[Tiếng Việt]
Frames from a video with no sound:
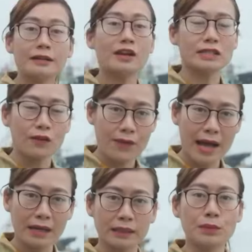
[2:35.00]
cờ đảo sao
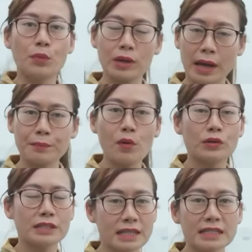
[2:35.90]
vàng thì mỗi cán
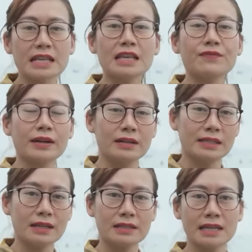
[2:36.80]
bộ, chiến sĩ và
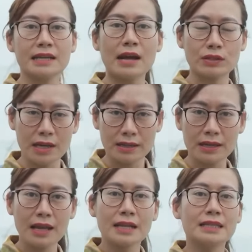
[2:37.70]
người dân trên đảo
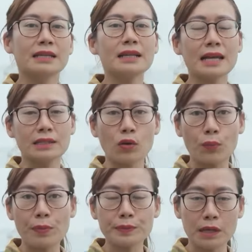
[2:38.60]
Trần chính là những
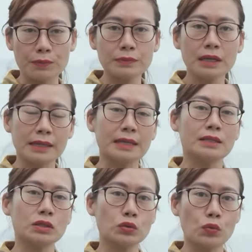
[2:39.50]
cột mốc sống khẳng
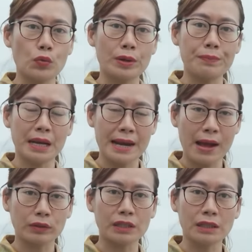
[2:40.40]
định cho chủ quyền biển
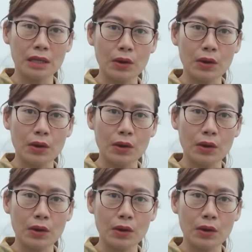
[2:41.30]
đảo Tiền